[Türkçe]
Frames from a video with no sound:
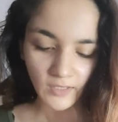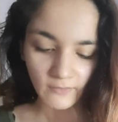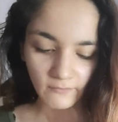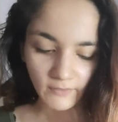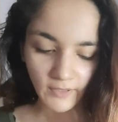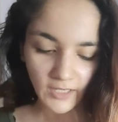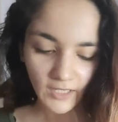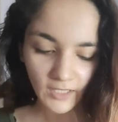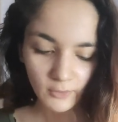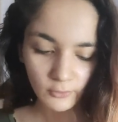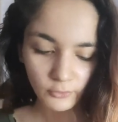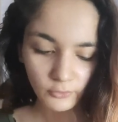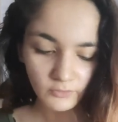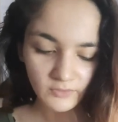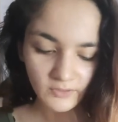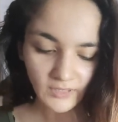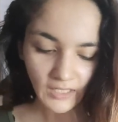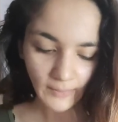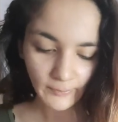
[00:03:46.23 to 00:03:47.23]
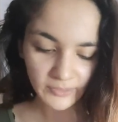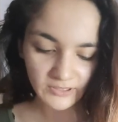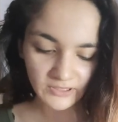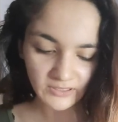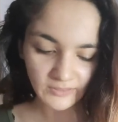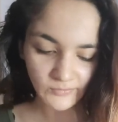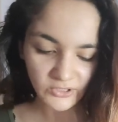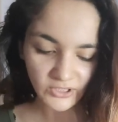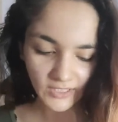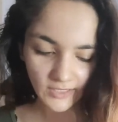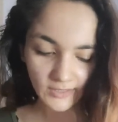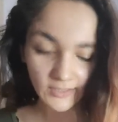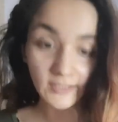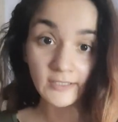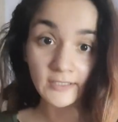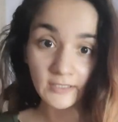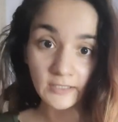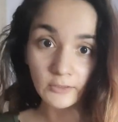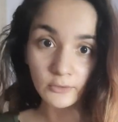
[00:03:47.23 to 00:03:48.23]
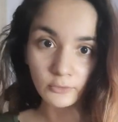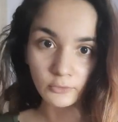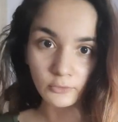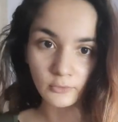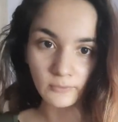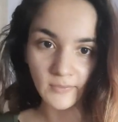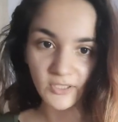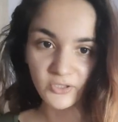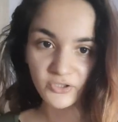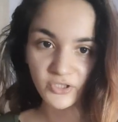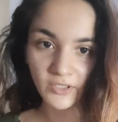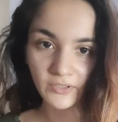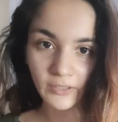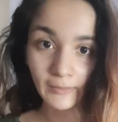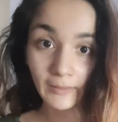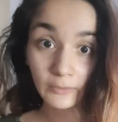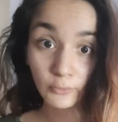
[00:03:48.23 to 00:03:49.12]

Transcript: Ve her gün yaptığım şeyleri yazıyorum ajandama.